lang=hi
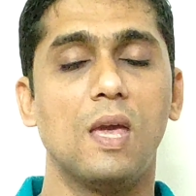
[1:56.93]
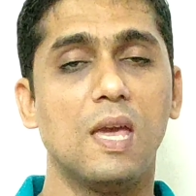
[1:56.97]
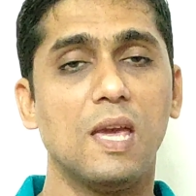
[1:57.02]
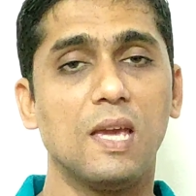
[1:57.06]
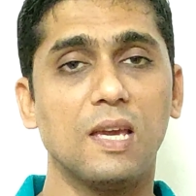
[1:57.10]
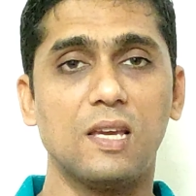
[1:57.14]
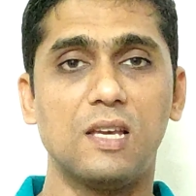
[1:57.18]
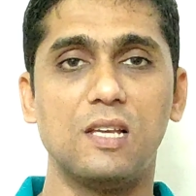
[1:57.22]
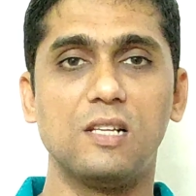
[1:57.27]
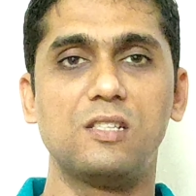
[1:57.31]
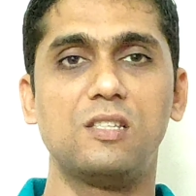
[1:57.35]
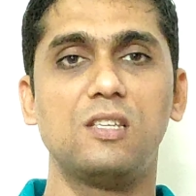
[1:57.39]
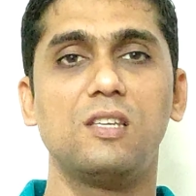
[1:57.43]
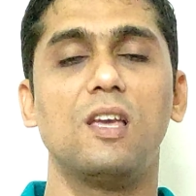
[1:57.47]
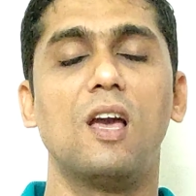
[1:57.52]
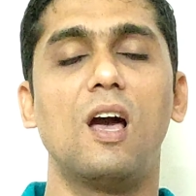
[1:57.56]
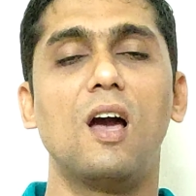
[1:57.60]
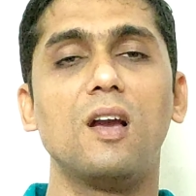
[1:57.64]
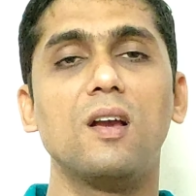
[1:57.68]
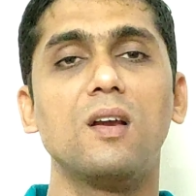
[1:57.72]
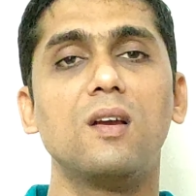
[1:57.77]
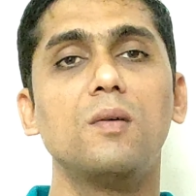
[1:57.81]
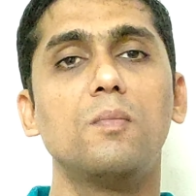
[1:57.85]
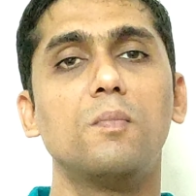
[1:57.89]
किसी
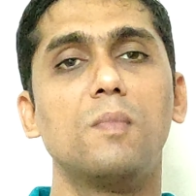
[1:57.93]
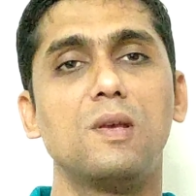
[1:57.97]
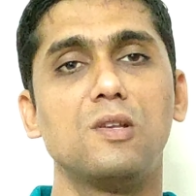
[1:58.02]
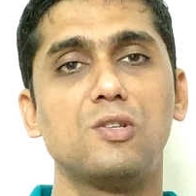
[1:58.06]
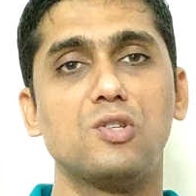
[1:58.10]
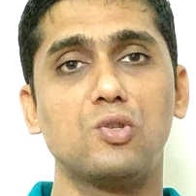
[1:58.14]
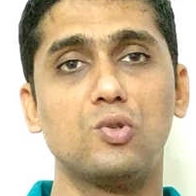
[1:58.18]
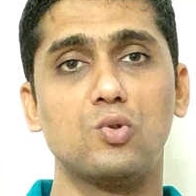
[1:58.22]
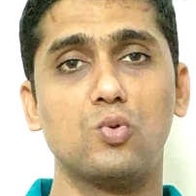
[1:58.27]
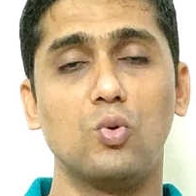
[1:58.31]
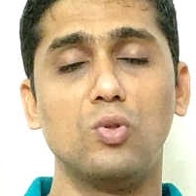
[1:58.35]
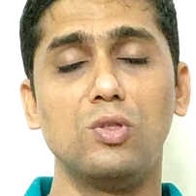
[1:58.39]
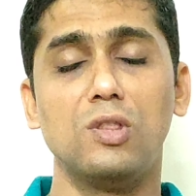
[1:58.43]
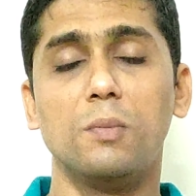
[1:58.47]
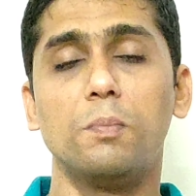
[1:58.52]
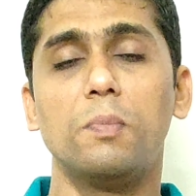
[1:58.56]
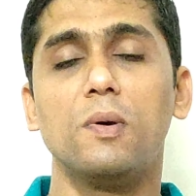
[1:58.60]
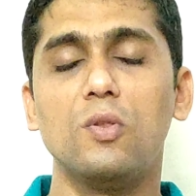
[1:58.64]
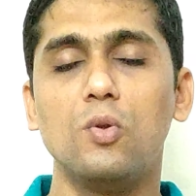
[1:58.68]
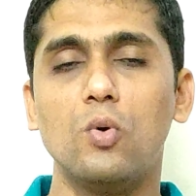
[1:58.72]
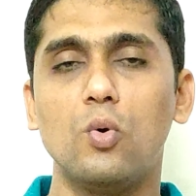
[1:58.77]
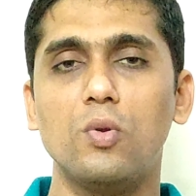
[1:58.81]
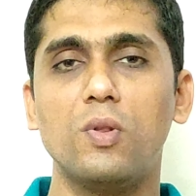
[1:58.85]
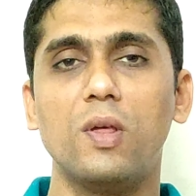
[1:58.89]
अंग में सुन्नपन
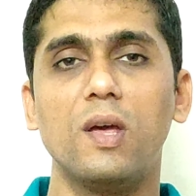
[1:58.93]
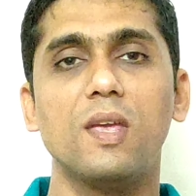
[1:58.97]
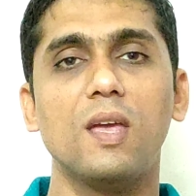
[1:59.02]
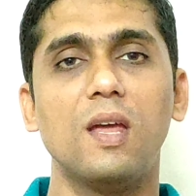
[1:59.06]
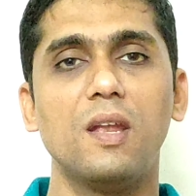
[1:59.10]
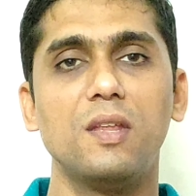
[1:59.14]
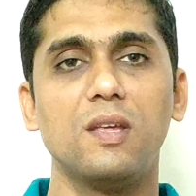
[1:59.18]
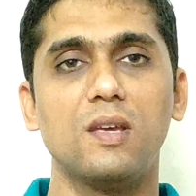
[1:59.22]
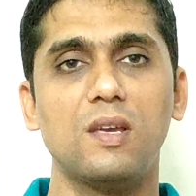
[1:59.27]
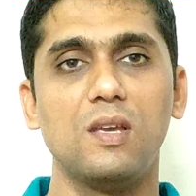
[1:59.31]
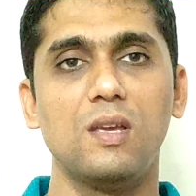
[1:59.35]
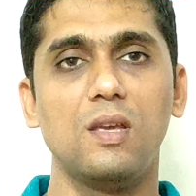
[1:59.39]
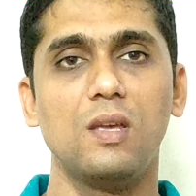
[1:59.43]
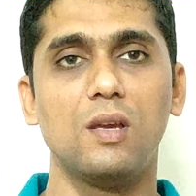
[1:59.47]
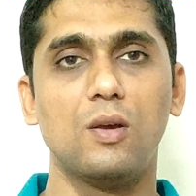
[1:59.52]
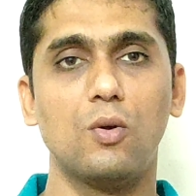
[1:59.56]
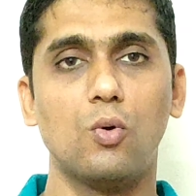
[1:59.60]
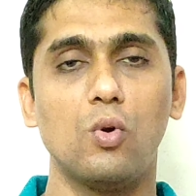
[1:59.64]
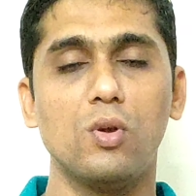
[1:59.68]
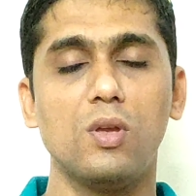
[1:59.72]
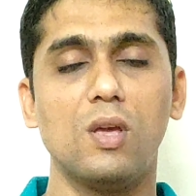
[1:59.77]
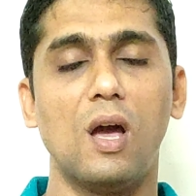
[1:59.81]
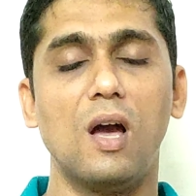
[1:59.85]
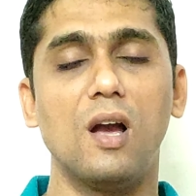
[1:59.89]
होना यानी कि कोई
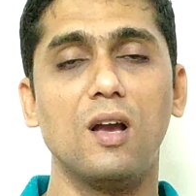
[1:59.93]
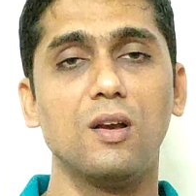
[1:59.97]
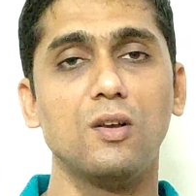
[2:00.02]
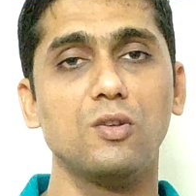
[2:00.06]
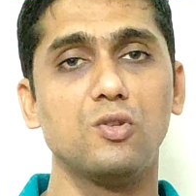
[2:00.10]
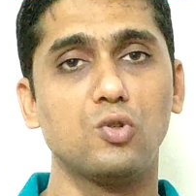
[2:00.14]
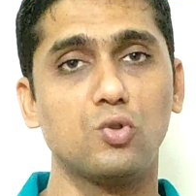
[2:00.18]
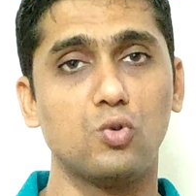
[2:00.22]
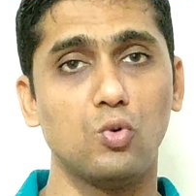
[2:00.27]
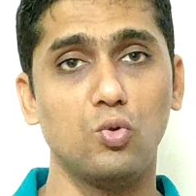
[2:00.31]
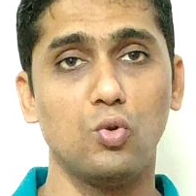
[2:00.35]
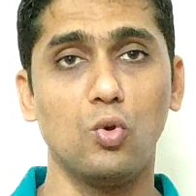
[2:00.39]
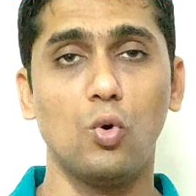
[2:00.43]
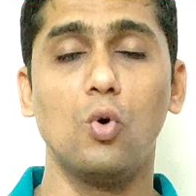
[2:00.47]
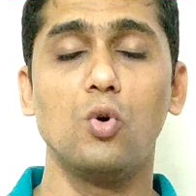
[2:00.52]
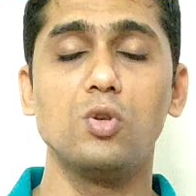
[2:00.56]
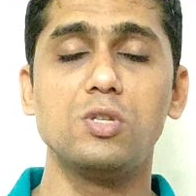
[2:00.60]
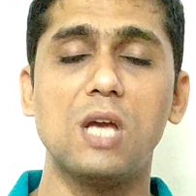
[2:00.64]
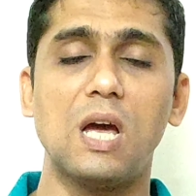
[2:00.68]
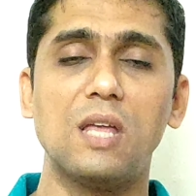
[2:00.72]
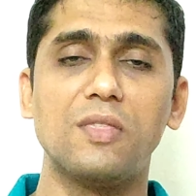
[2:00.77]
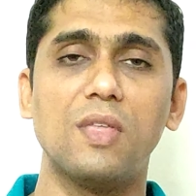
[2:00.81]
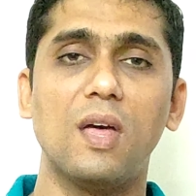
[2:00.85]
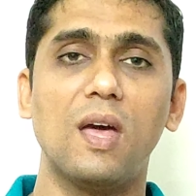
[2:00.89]
अंग सुन हो
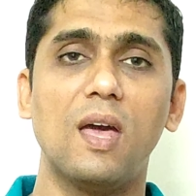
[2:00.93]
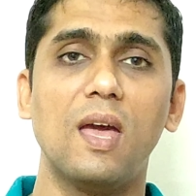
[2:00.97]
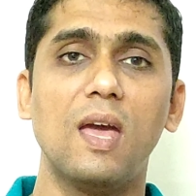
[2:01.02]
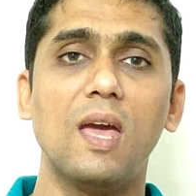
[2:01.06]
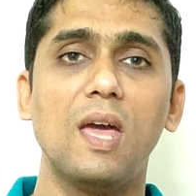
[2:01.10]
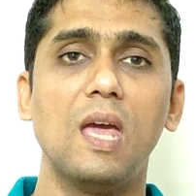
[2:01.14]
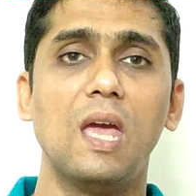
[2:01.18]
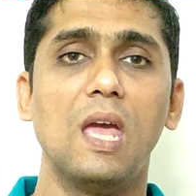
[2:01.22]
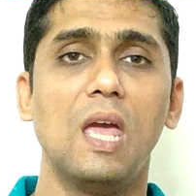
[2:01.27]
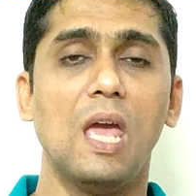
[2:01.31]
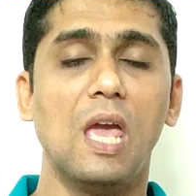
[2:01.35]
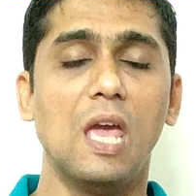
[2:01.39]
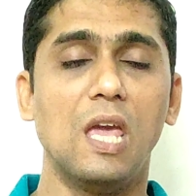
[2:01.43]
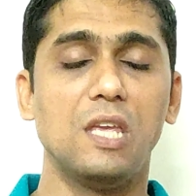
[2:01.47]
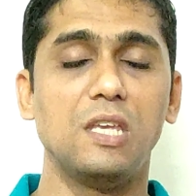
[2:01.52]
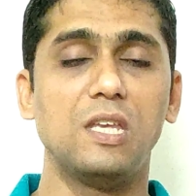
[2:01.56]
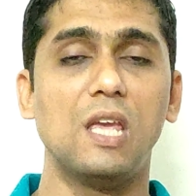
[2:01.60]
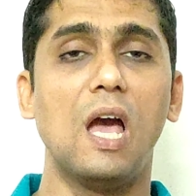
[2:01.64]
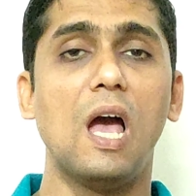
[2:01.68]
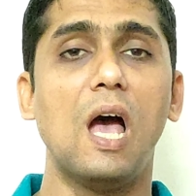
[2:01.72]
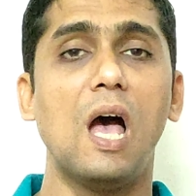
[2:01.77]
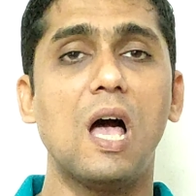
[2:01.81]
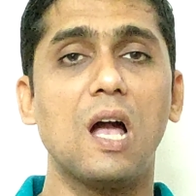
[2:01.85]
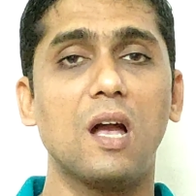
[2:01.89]
जाता है या
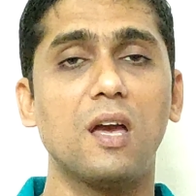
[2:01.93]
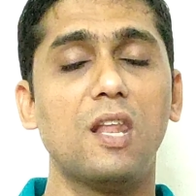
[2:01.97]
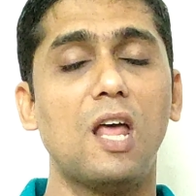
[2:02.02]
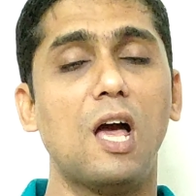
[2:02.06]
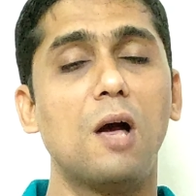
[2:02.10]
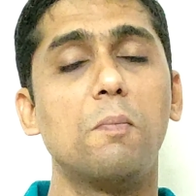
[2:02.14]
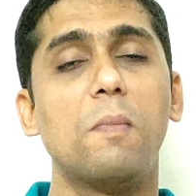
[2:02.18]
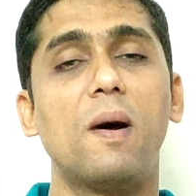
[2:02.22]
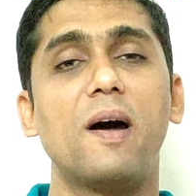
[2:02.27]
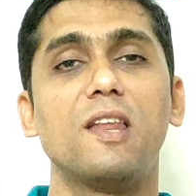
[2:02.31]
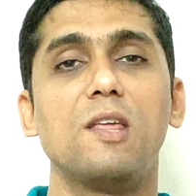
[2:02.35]
अगर हमारी